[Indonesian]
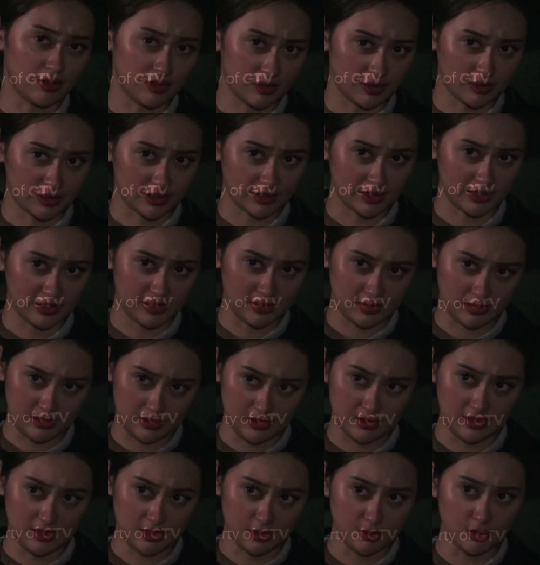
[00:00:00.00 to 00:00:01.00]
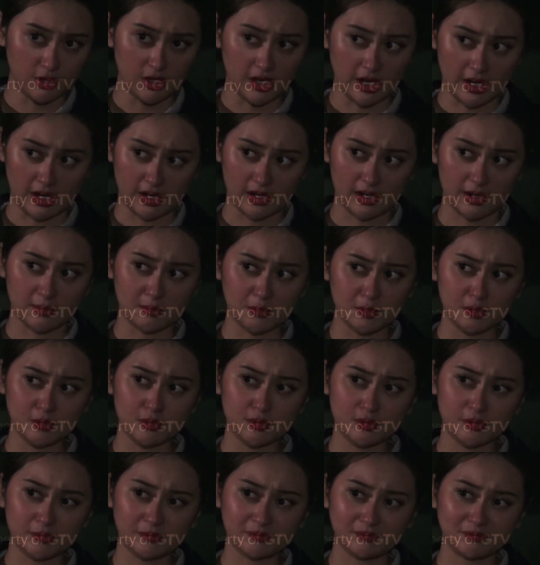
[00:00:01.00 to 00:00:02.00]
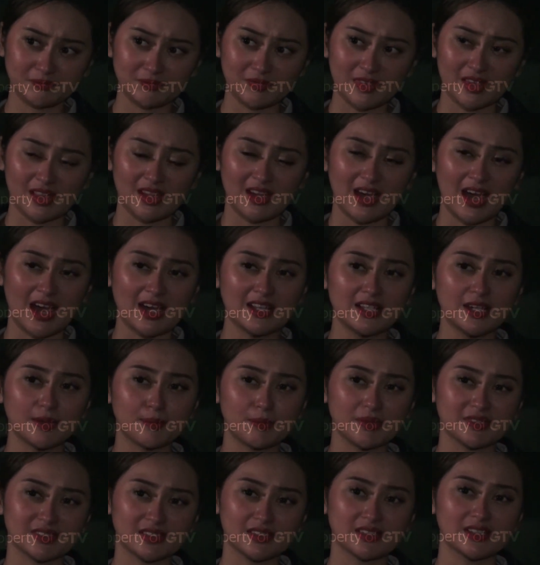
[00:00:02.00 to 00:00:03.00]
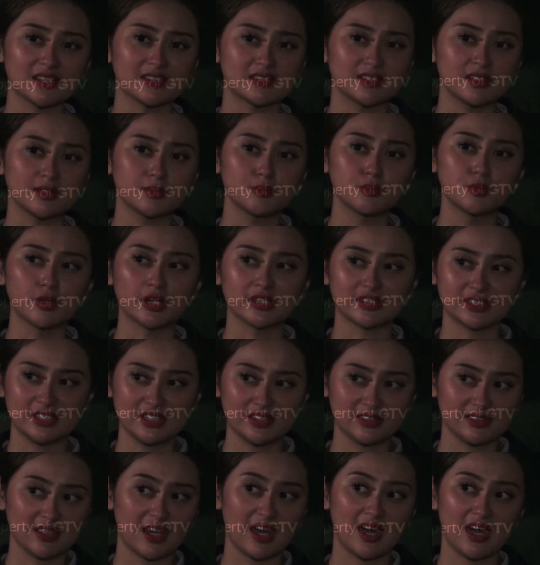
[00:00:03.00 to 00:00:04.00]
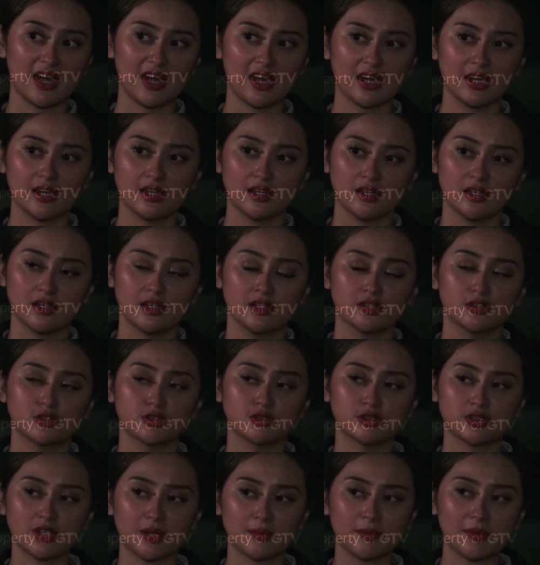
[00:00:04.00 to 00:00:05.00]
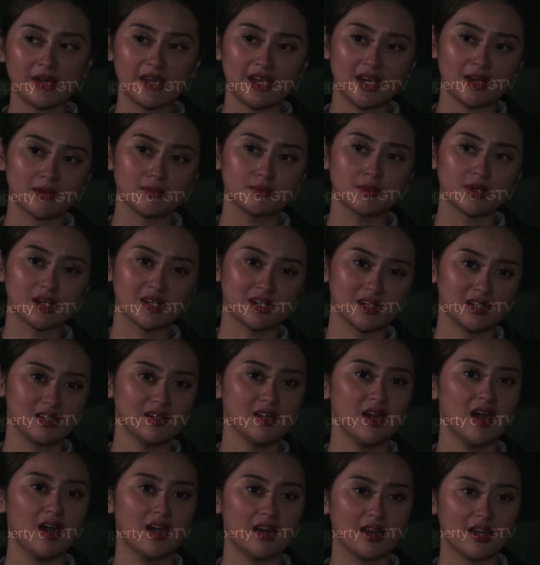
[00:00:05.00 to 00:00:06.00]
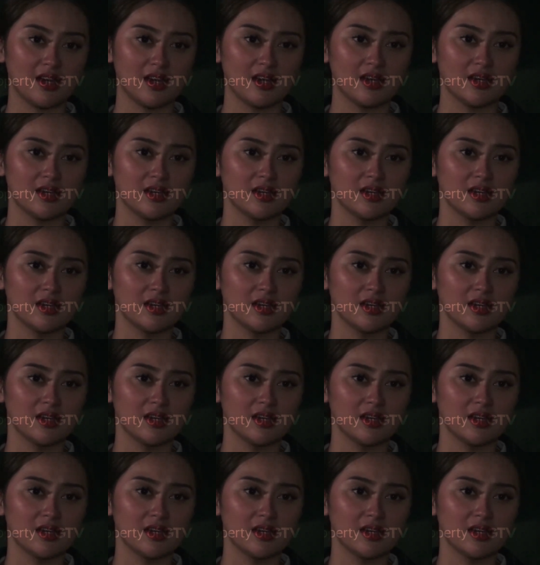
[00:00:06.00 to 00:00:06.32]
orang indigo ya, kamu ada pesan gak sih buat kita terutama yang berkendara